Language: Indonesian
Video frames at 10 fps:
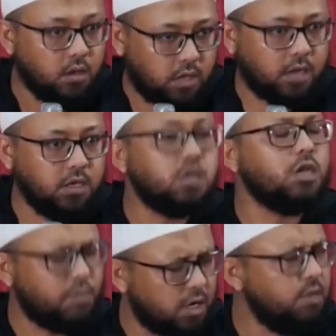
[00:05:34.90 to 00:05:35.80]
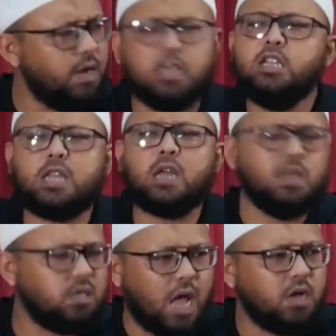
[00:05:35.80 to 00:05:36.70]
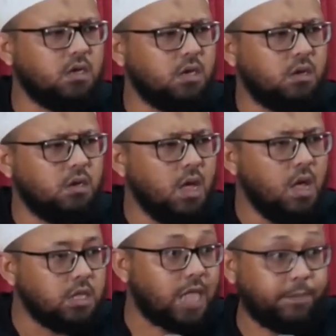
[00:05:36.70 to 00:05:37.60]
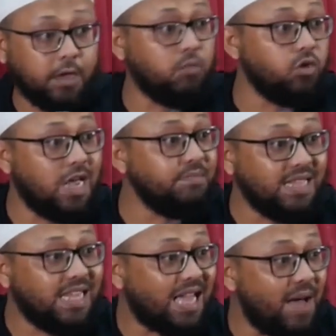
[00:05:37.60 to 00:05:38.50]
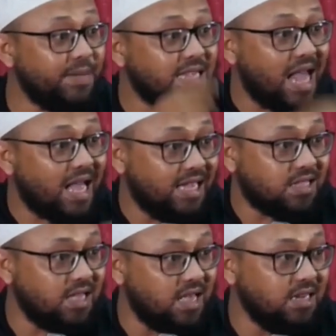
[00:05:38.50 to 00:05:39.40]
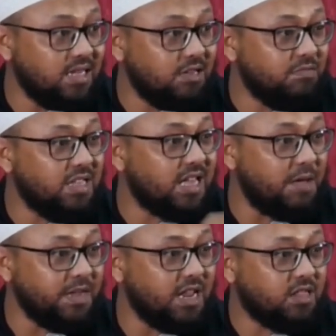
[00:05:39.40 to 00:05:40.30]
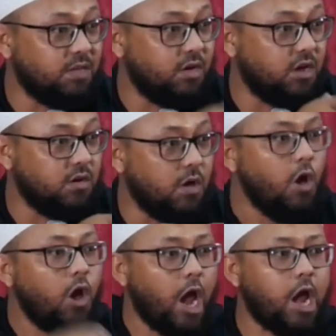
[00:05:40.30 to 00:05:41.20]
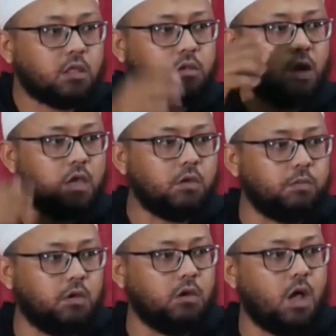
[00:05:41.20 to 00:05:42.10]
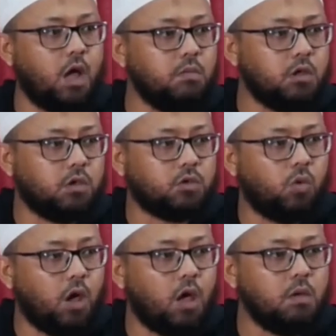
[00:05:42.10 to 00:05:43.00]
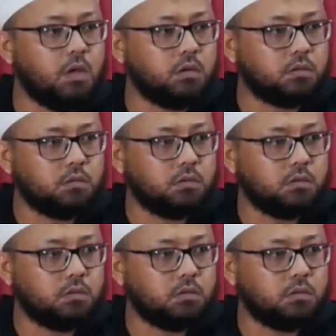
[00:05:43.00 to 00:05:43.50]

Takdir dia beriman Ini takdir takdir tapi kemudian menyikapi sakitnya ini, menyikapi nasibnya ini, heh, ini nasib begini amat ya, suwe amat.